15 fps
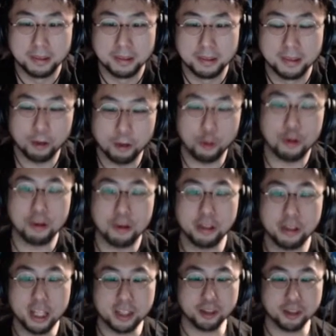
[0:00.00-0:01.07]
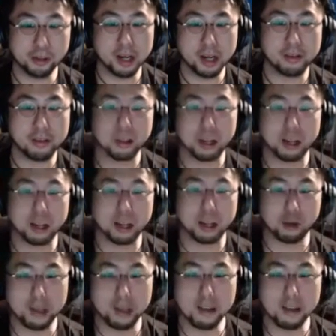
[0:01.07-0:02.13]
こういう日常会話の中でこれ
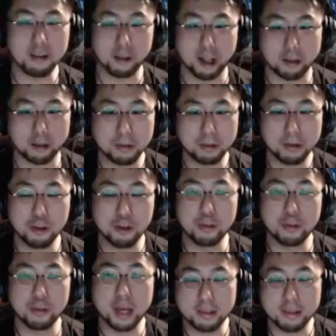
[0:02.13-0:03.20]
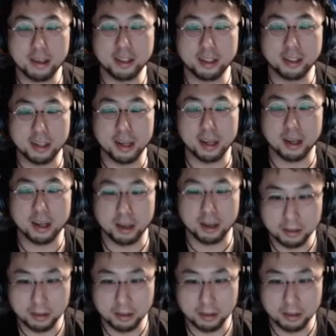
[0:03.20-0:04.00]
テストなの。有名な精神科医がやる。